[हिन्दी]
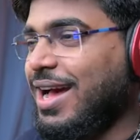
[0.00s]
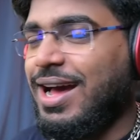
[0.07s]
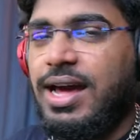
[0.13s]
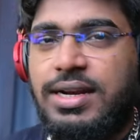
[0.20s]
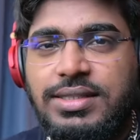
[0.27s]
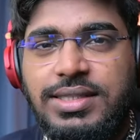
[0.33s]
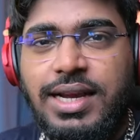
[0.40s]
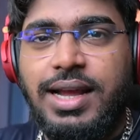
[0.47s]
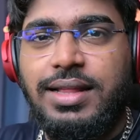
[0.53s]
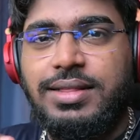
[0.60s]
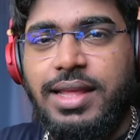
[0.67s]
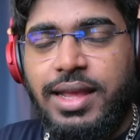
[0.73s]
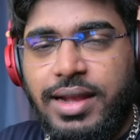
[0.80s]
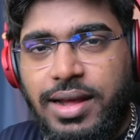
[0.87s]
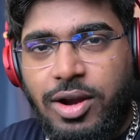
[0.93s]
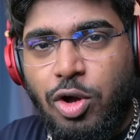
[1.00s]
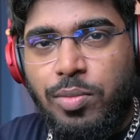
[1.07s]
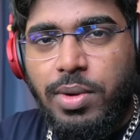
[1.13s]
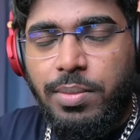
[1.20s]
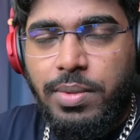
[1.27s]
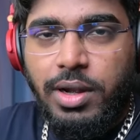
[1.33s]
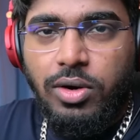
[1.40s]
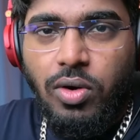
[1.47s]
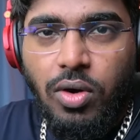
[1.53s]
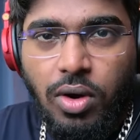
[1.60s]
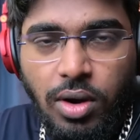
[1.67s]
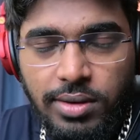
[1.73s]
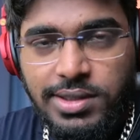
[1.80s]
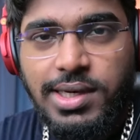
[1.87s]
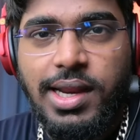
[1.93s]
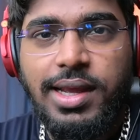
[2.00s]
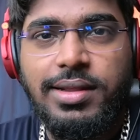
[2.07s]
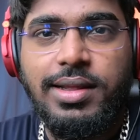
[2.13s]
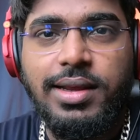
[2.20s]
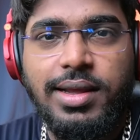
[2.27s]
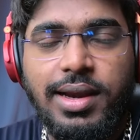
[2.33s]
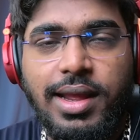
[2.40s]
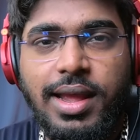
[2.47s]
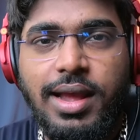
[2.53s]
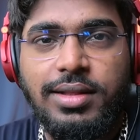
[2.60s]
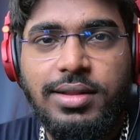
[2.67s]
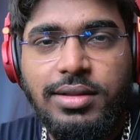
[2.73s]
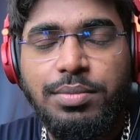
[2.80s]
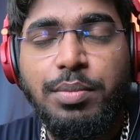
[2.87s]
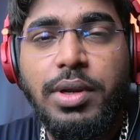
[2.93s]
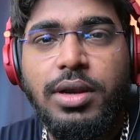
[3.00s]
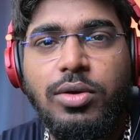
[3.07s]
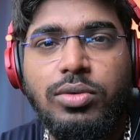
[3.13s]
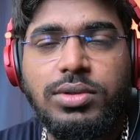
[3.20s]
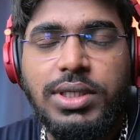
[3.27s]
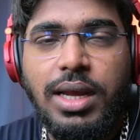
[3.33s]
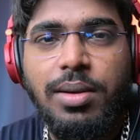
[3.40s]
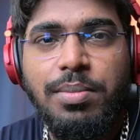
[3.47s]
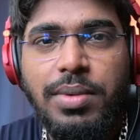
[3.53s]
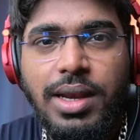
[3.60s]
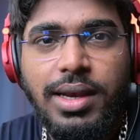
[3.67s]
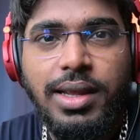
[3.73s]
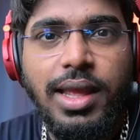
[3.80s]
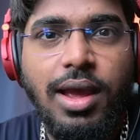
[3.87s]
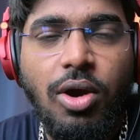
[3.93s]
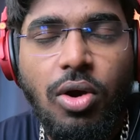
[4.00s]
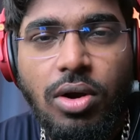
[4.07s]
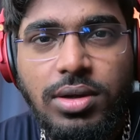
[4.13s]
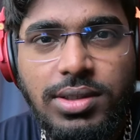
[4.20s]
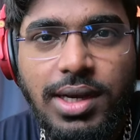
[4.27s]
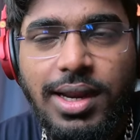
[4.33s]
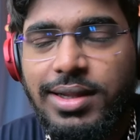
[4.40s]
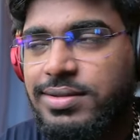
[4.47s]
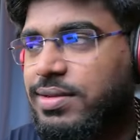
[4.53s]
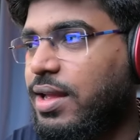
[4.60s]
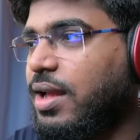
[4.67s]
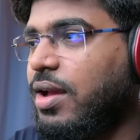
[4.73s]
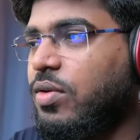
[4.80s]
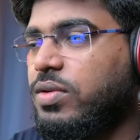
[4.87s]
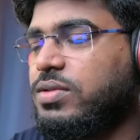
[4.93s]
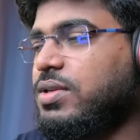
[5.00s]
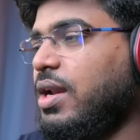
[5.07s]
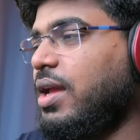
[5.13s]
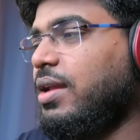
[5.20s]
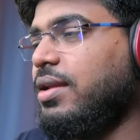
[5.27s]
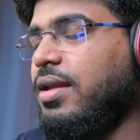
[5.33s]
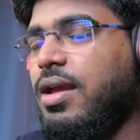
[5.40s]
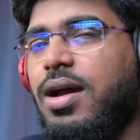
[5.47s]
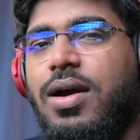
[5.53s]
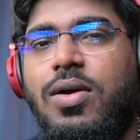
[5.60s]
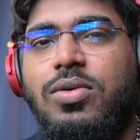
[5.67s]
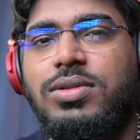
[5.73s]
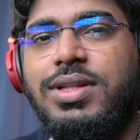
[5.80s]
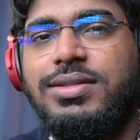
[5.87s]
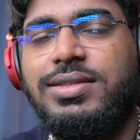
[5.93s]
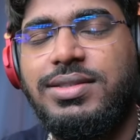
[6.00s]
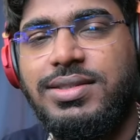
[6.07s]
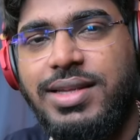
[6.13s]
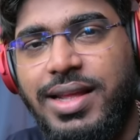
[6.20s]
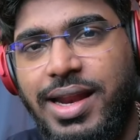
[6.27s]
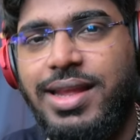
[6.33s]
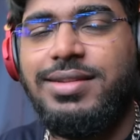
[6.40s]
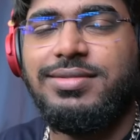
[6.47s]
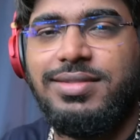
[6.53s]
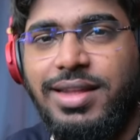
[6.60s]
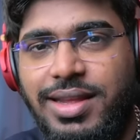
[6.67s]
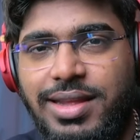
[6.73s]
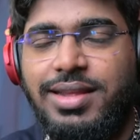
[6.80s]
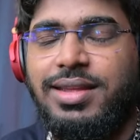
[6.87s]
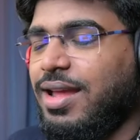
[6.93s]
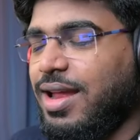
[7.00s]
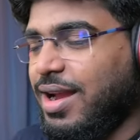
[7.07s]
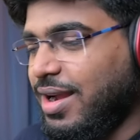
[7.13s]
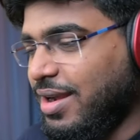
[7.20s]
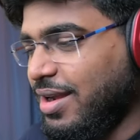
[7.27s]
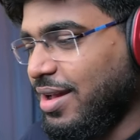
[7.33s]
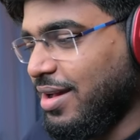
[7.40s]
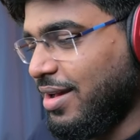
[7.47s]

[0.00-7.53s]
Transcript: हर जगह देख रहा हूं मैं मेरे को औजला ही दिख रहा है आदित्य मिनोचा मिल गया औजला से आई वॉज लाइक यो दिस इज क्रेजी एंड